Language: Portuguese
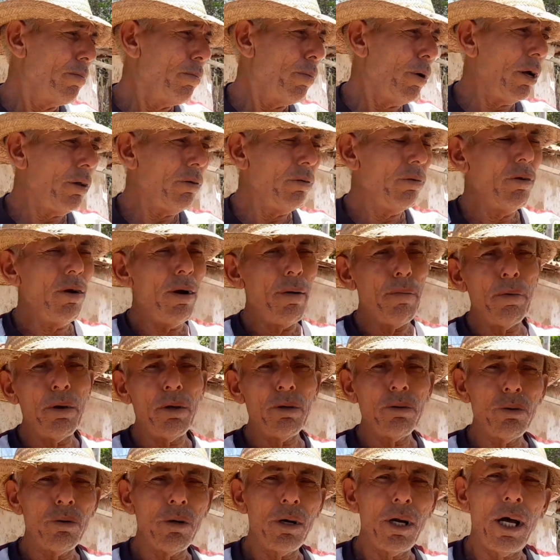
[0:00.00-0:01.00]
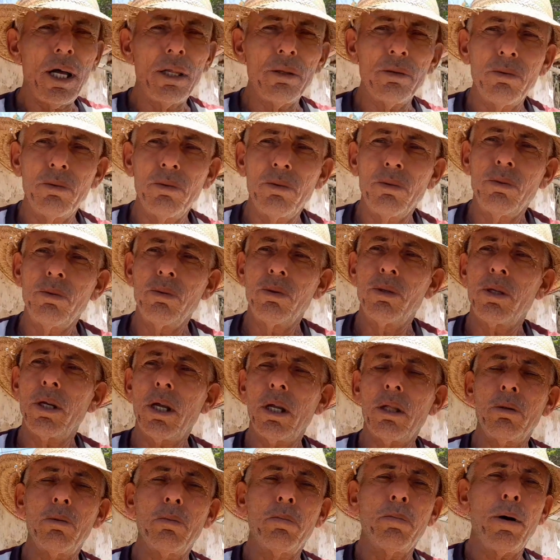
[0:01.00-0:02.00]
Pode vir uma pessoa lá do, do
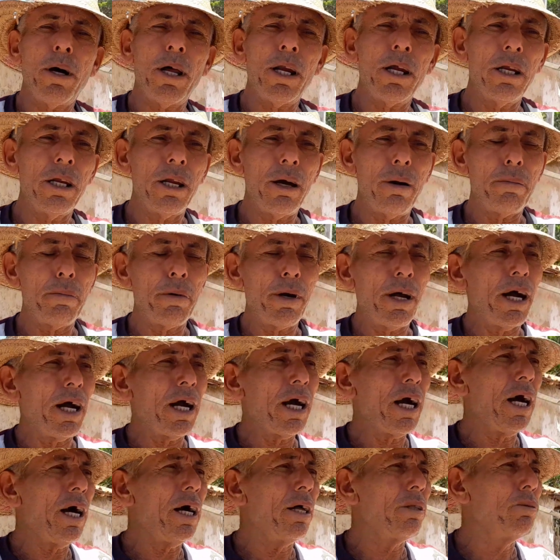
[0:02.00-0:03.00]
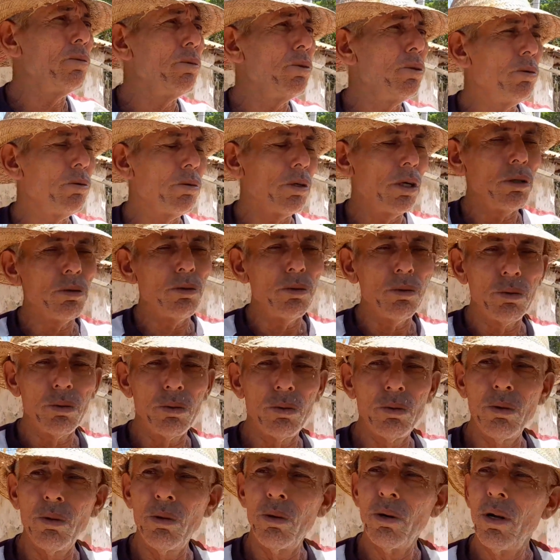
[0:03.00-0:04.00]
centro do Paraná para cá, do Rio Grande do
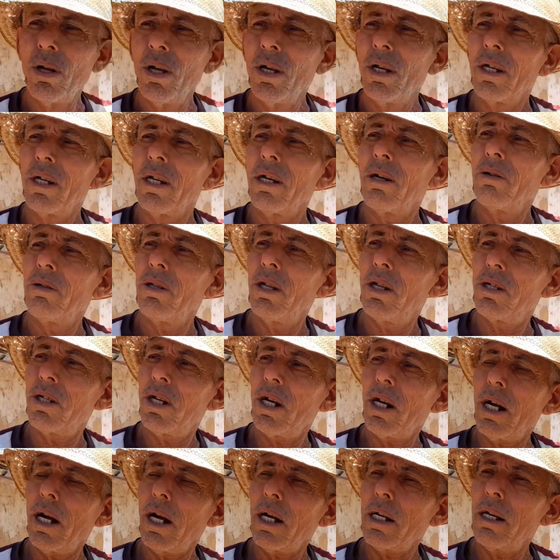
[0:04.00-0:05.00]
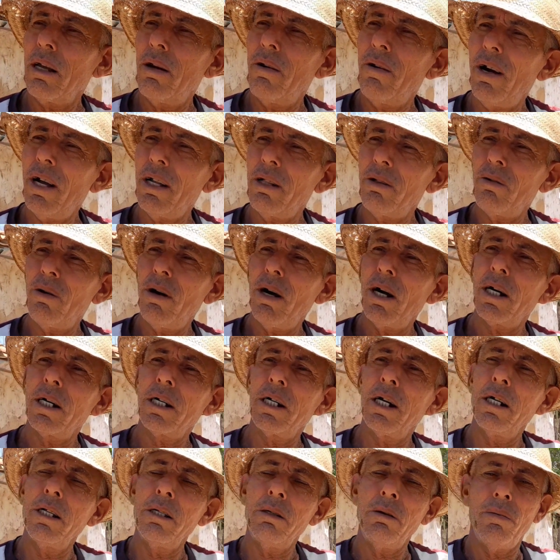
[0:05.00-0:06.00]
Sul, quando ele chegar aqui ele vai ter uma
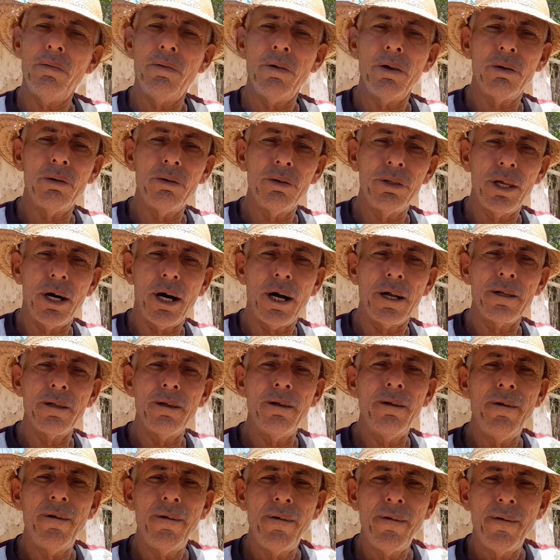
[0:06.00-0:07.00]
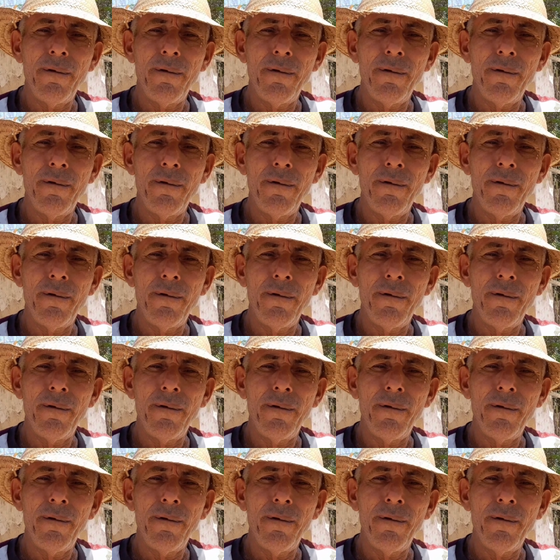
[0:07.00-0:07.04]
grande dificuldade, né?